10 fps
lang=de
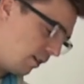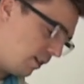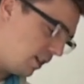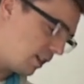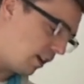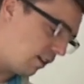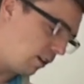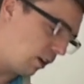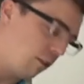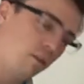die sind
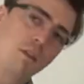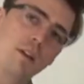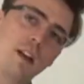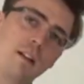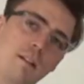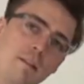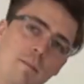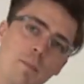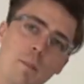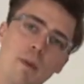von hinten
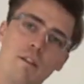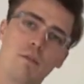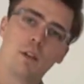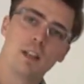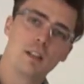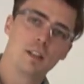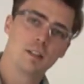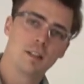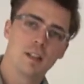perforiert,